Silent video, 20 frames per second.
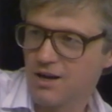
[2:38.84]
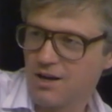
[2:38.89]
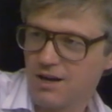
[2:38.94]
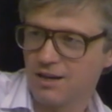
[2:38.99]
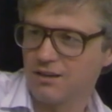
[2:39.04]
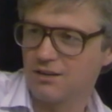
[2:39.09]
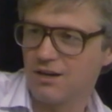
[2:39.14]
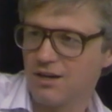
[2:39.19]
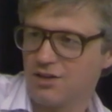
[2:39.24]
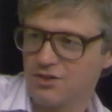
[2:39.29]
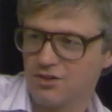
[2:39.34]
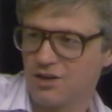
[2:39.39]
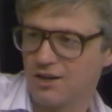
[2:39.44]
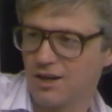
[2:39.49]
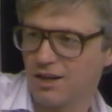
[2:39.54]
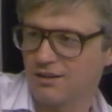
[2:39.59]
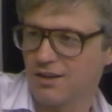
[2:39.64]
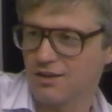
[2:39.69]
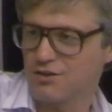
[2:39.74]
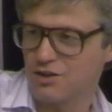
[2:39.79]
Конгресс
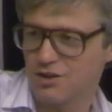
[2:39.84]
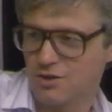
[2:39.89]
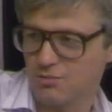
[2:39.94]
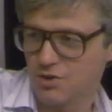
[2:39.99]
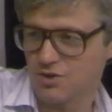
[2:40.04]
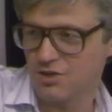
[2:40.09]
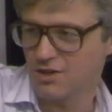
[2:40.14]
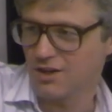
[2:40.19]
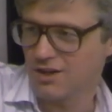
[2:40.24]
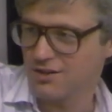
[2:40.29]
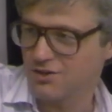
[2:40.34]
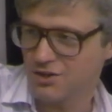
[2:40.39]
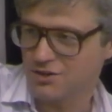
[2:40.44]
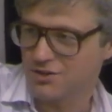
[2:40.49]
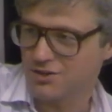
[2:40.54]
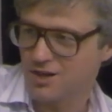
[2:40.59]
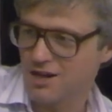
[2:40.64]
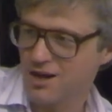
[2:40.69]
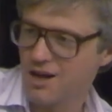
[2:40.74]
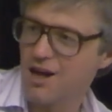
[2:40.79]
никогда с этим не
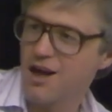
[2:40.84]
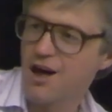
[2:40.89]
согласится.